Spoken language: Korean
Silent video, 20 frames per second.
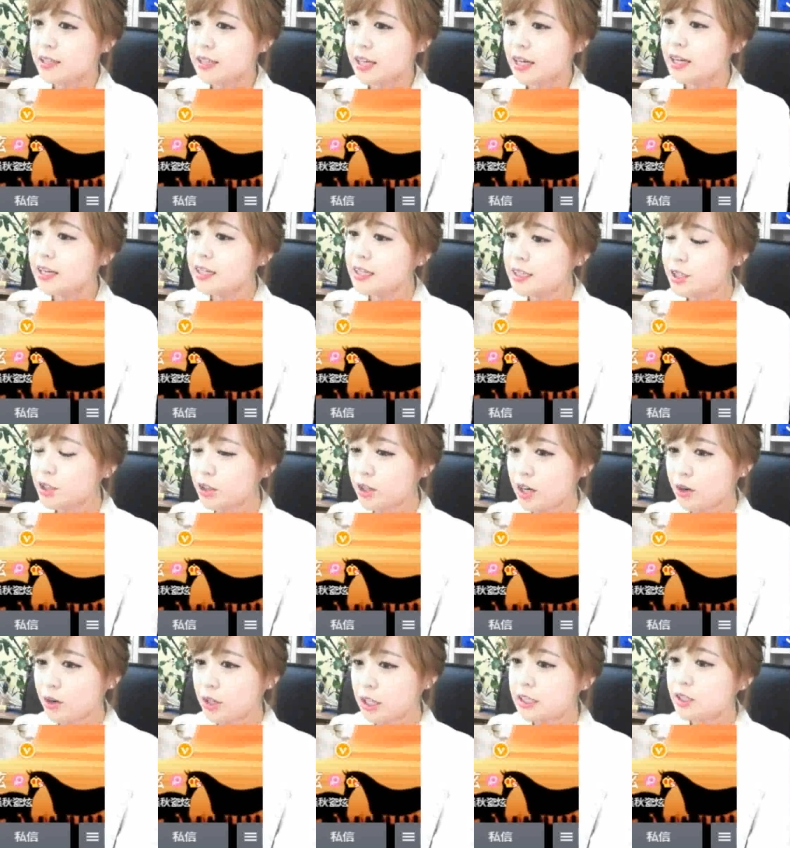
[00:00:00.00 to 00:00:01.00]
잘
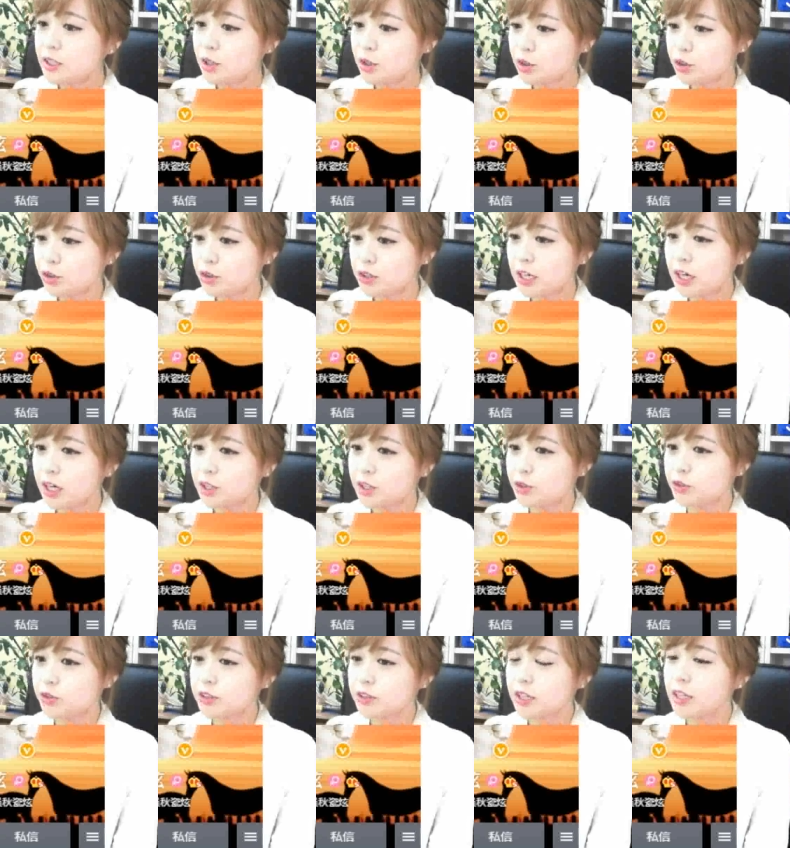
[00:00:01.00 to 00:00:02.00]
인정하고 인정충
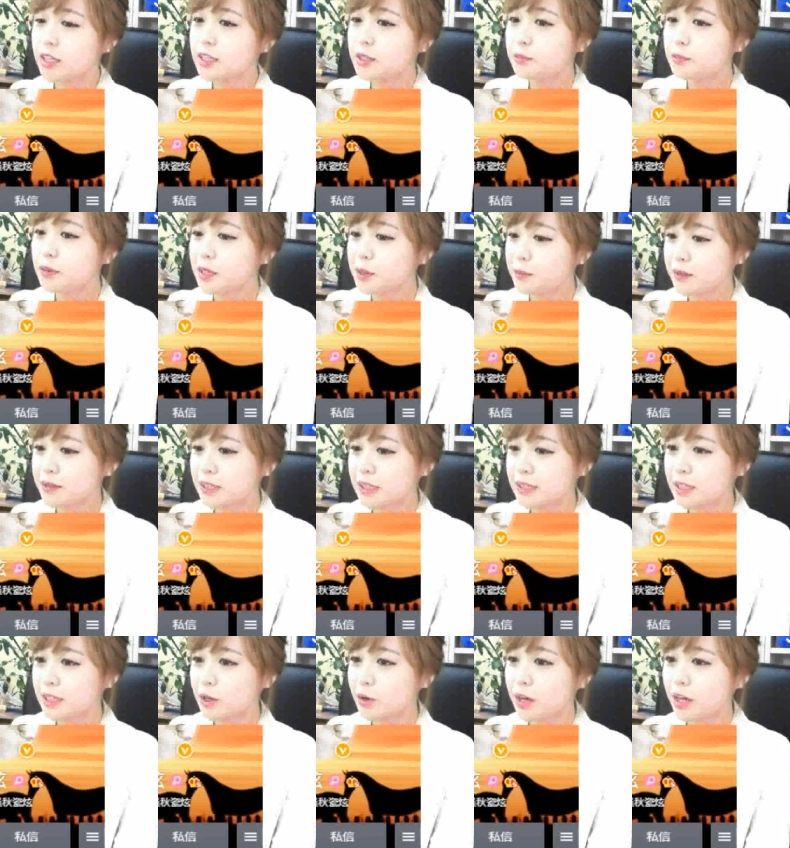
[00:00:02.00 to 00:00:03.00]
사과충. 나는 금방금방
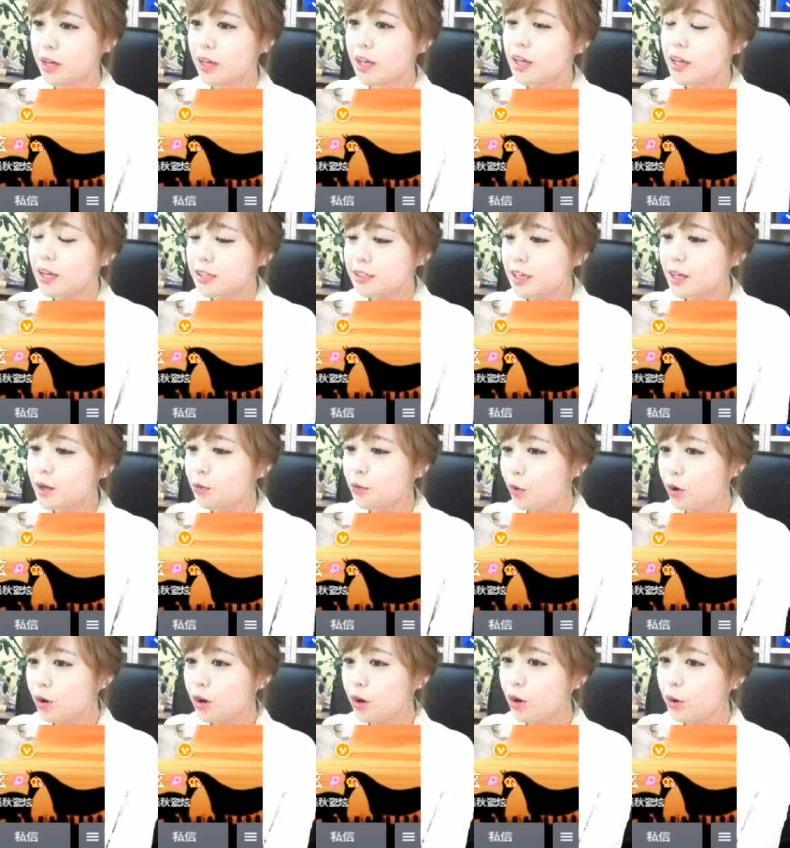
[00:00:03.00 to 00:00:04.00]
잘 사과해. 자,
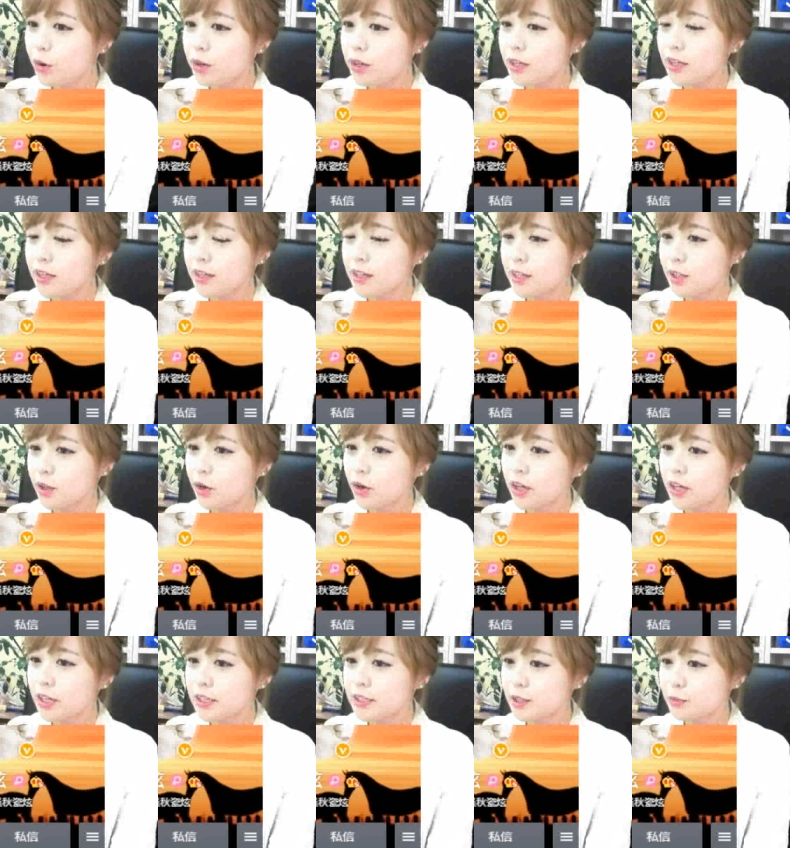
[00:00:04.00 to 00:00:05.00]
워커홀릭
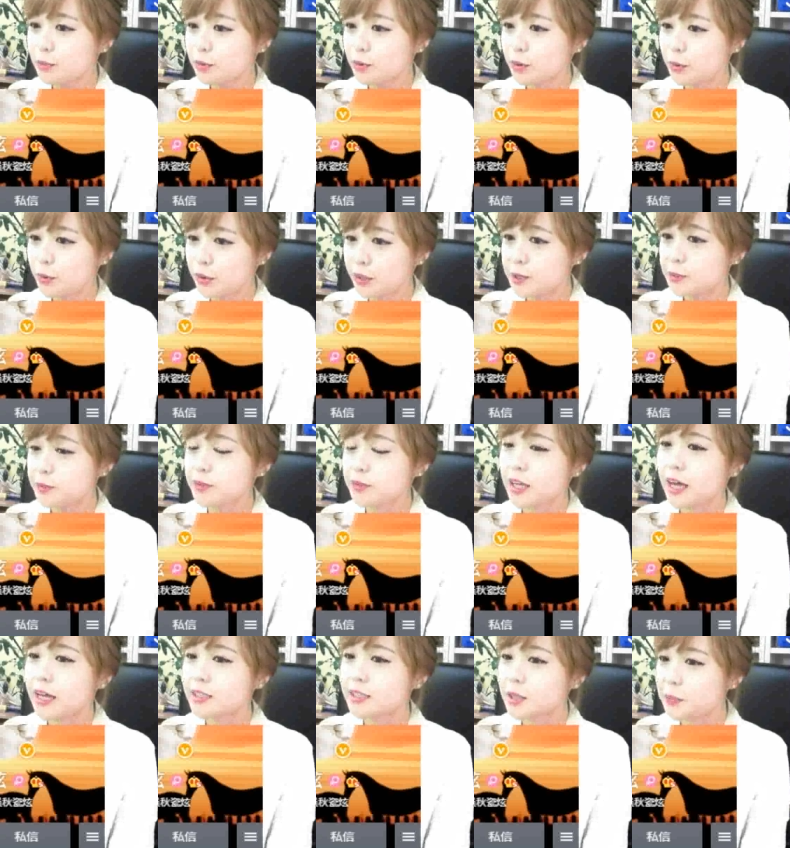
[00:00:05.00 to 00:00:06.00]
그녀의 일상부터
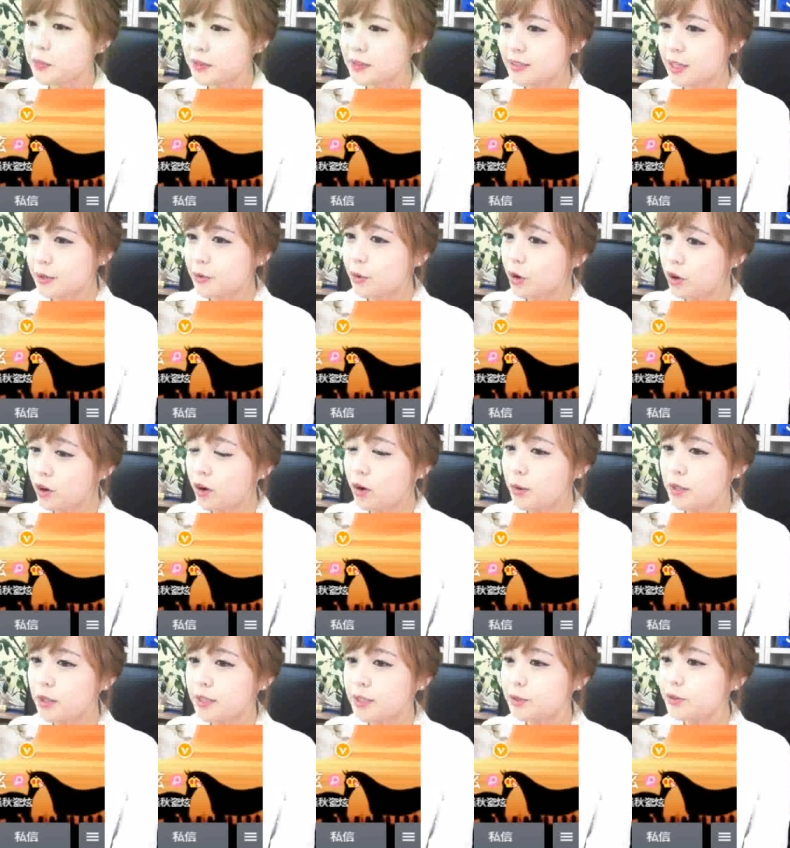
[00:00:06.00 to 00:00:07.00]
보겠습니다. 첫 번째
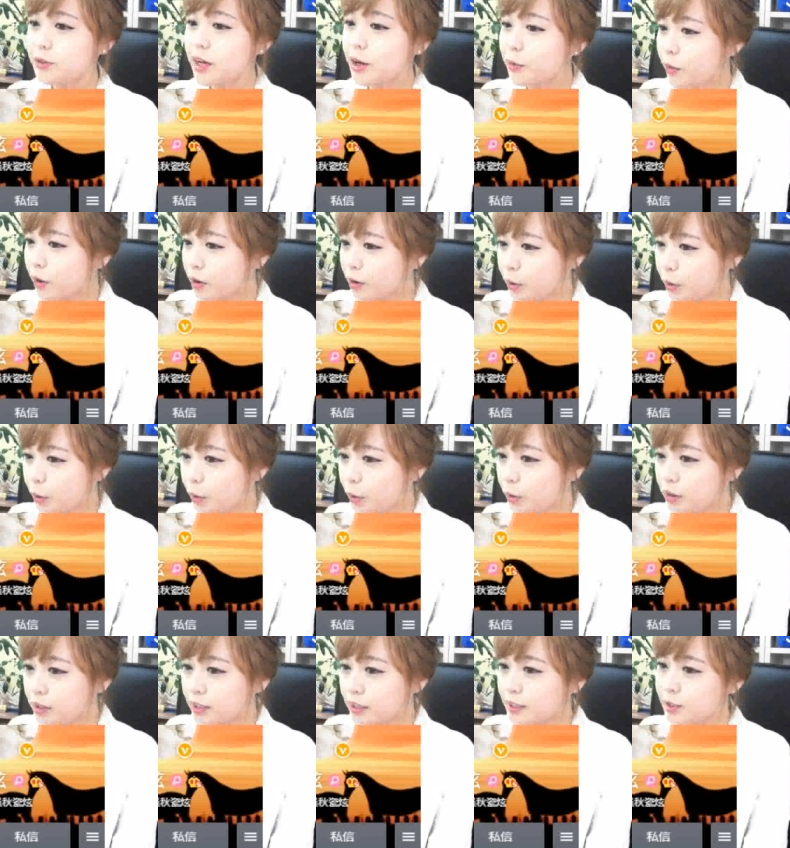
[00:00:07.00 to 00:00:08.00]
워커홀릭이고요.
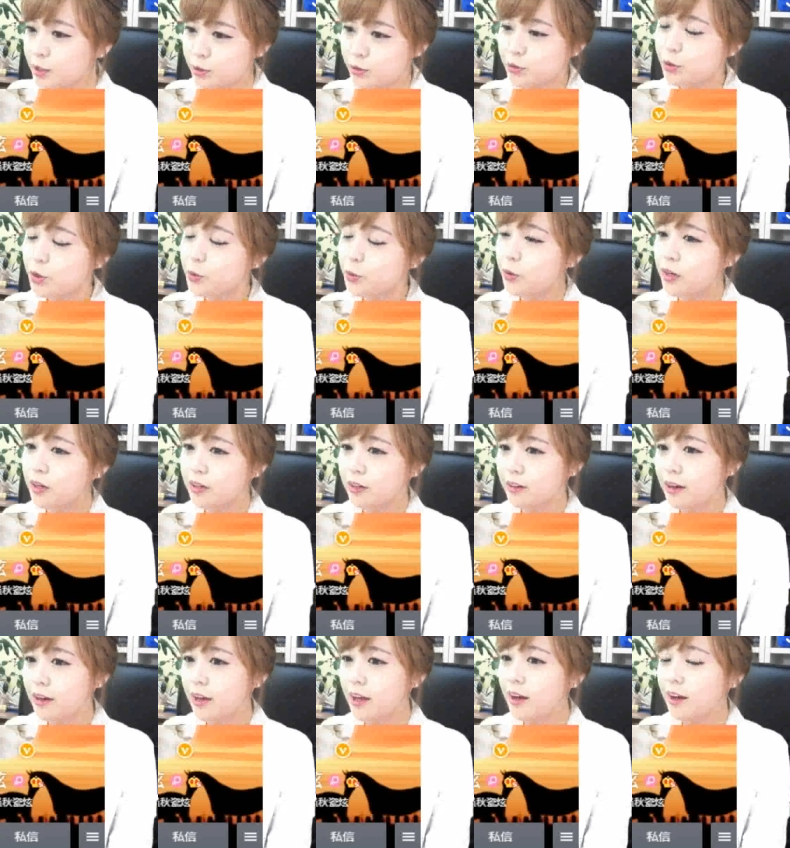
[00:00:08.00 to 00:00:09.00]
워커홀릭은 중국어로 뭐라
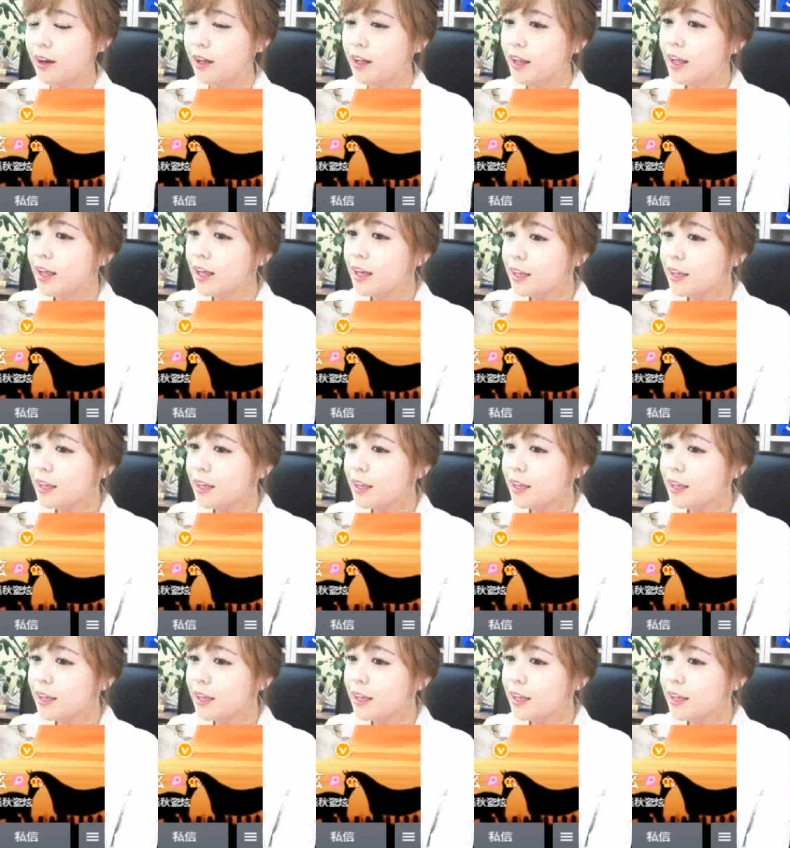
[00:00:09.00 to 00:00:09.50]
그럴까요?